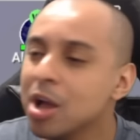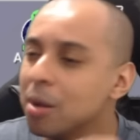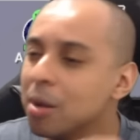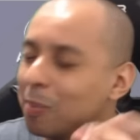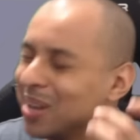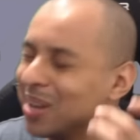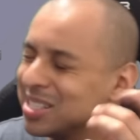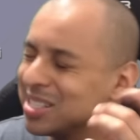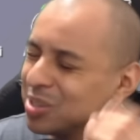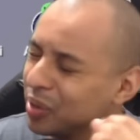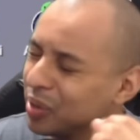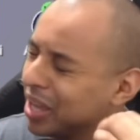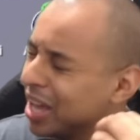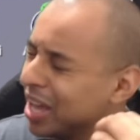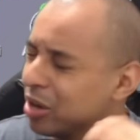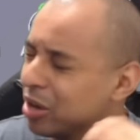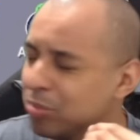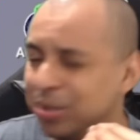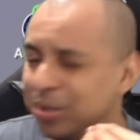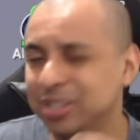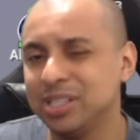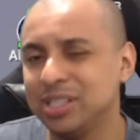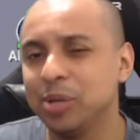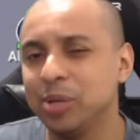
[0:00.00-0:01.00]
Mas eu quero
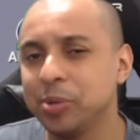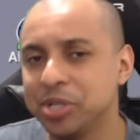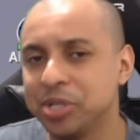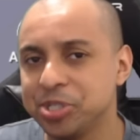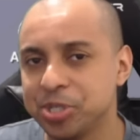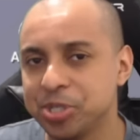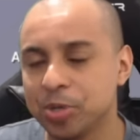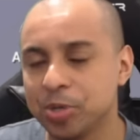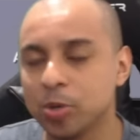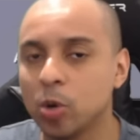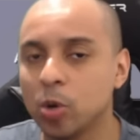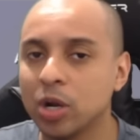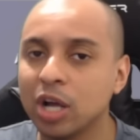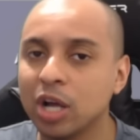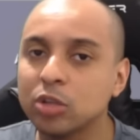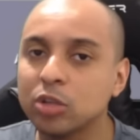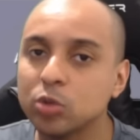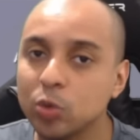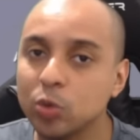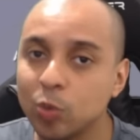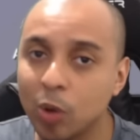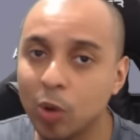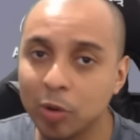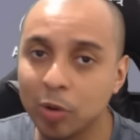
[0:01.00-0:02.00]
manter o Cristiano
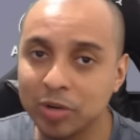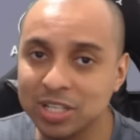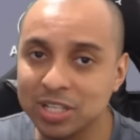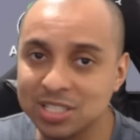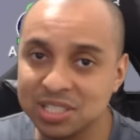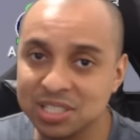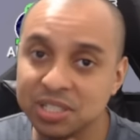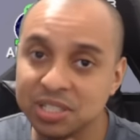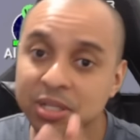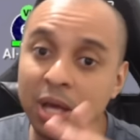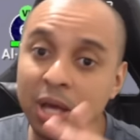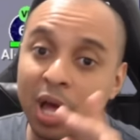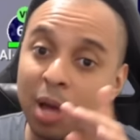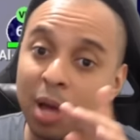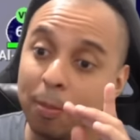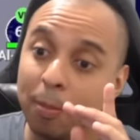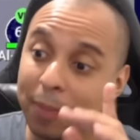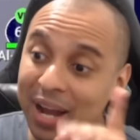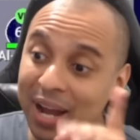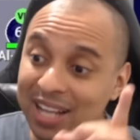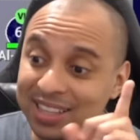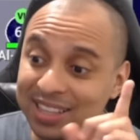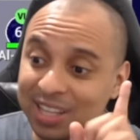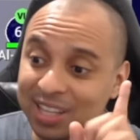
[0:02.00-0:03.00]
Ronaldo no Al Nassr
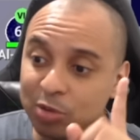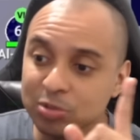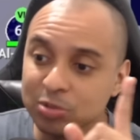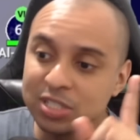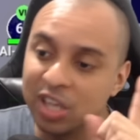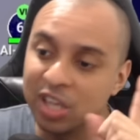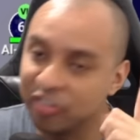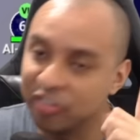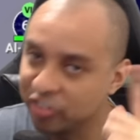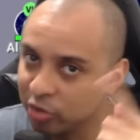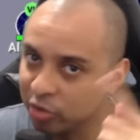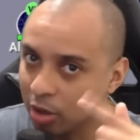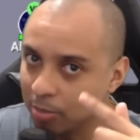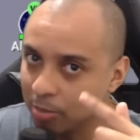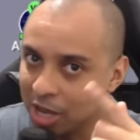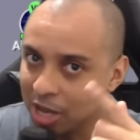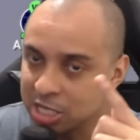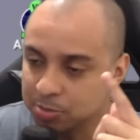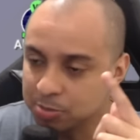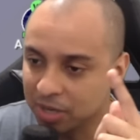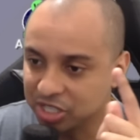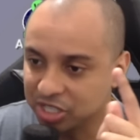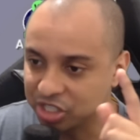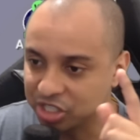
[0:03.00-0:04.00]
para ter um desafio a
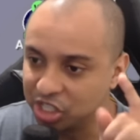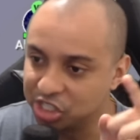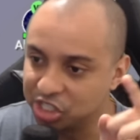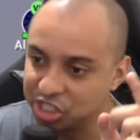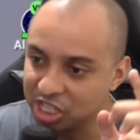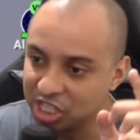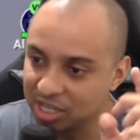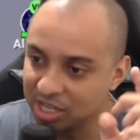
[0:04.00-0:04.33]
mais para a gente.